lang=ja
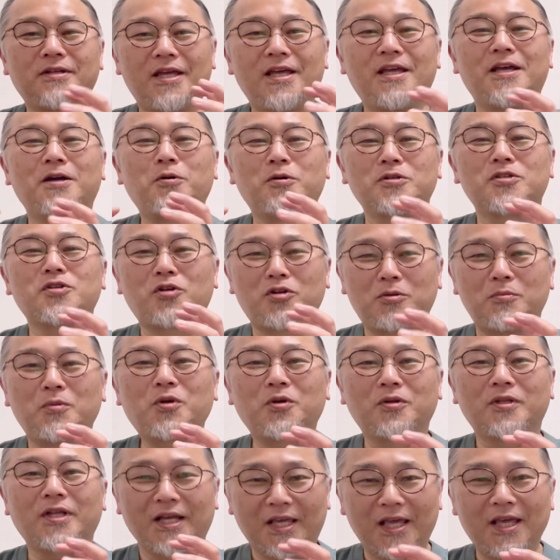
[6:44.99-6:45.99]
英語そのも
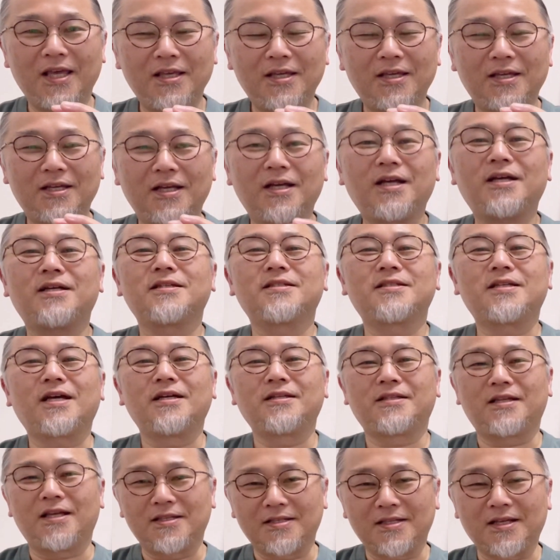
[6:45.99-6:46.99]
のだけが
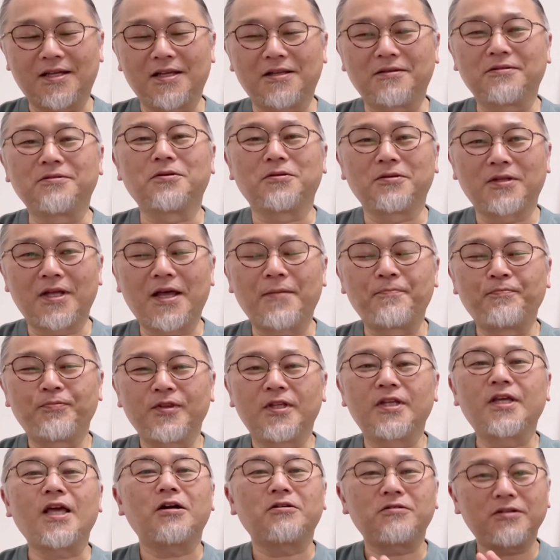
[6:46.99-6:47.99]
採点されるので、
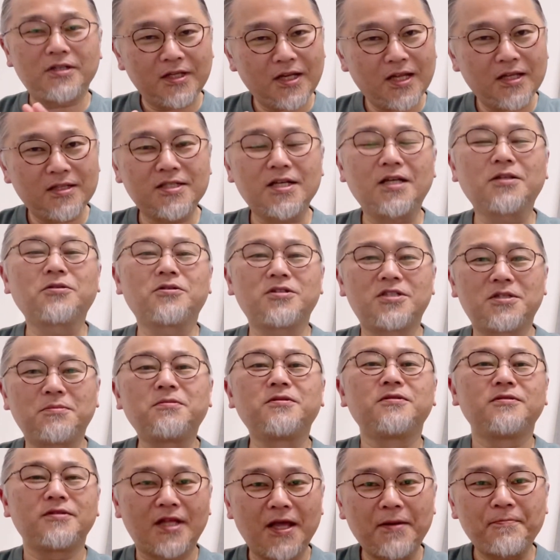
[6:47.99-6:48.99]
逆にね、ちゃんと自
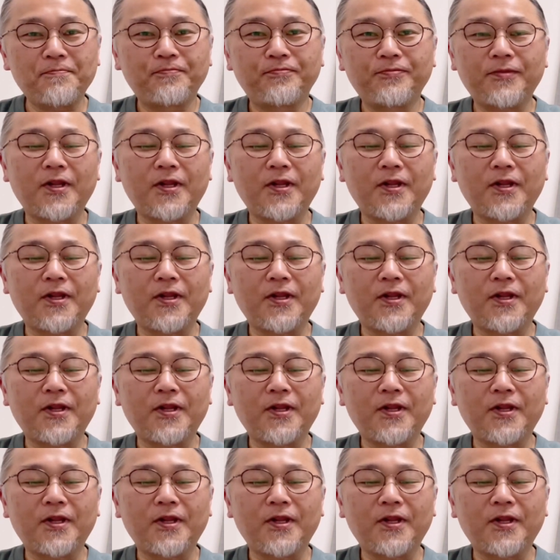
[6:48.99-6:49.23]
分で、